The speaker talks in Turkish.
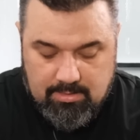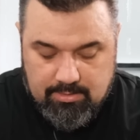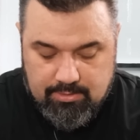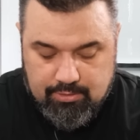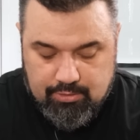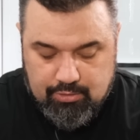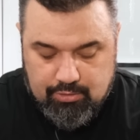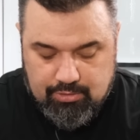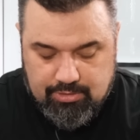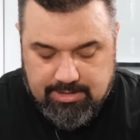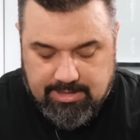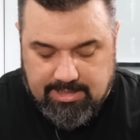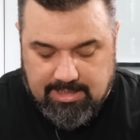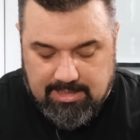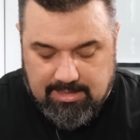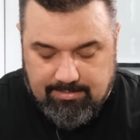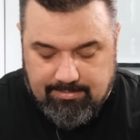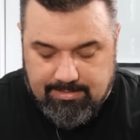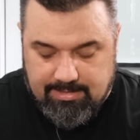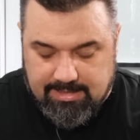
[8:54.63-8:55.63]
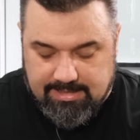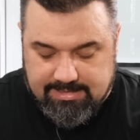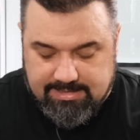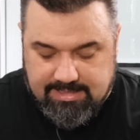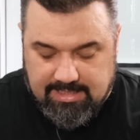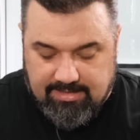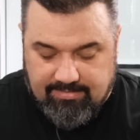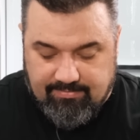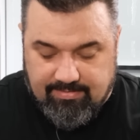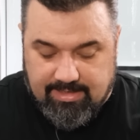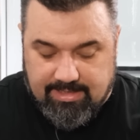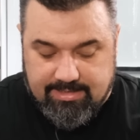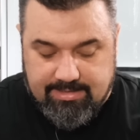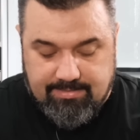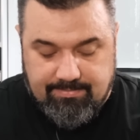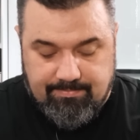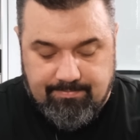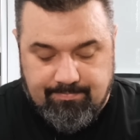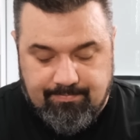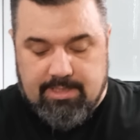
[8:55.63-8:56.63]
Şu şekilde bir destek
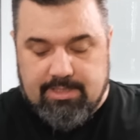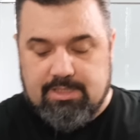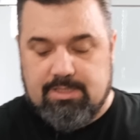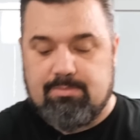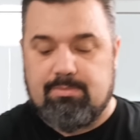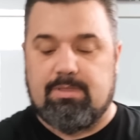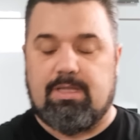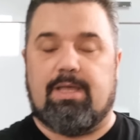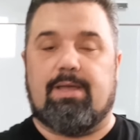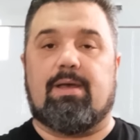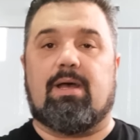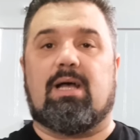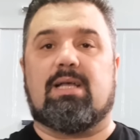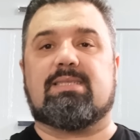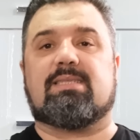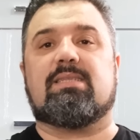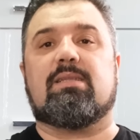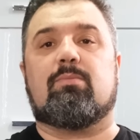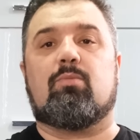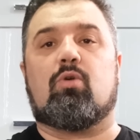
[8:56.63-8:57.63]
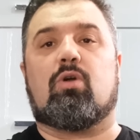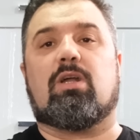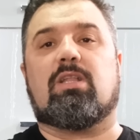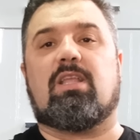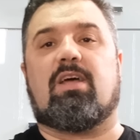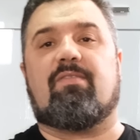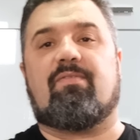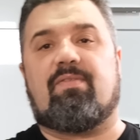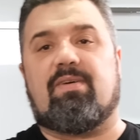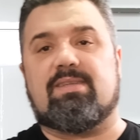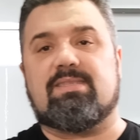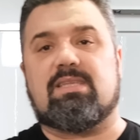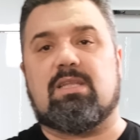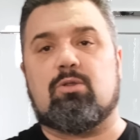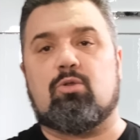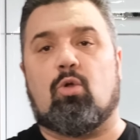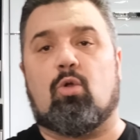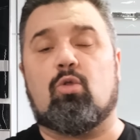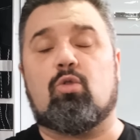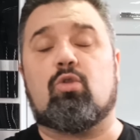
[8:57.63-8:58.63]
verdim. Şimdi aslında bu kadar
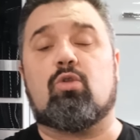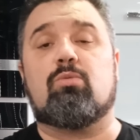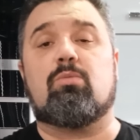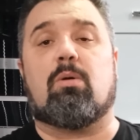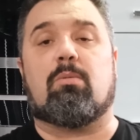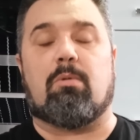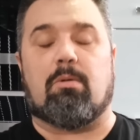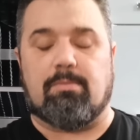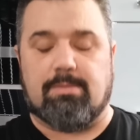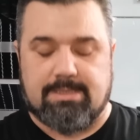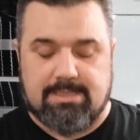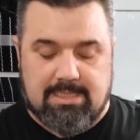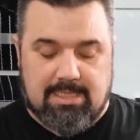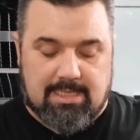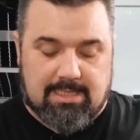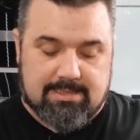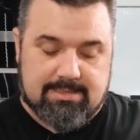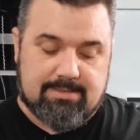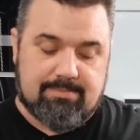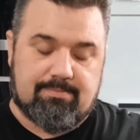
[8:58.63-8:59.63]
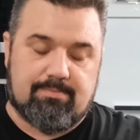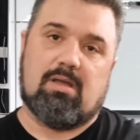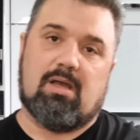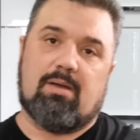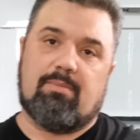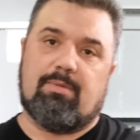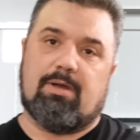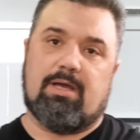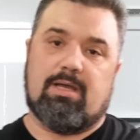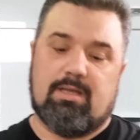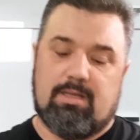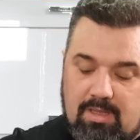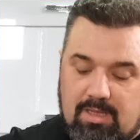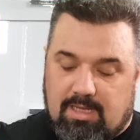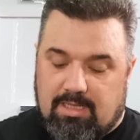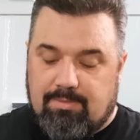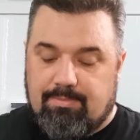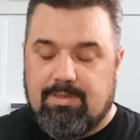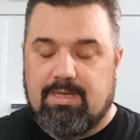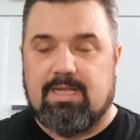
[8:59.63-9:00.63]
fazla doldurmamamız lazım. Ama
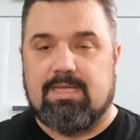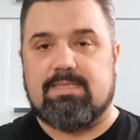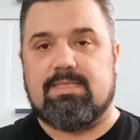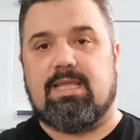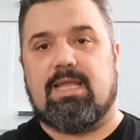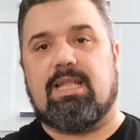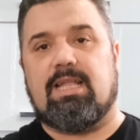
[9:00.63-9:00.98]
hani biraz da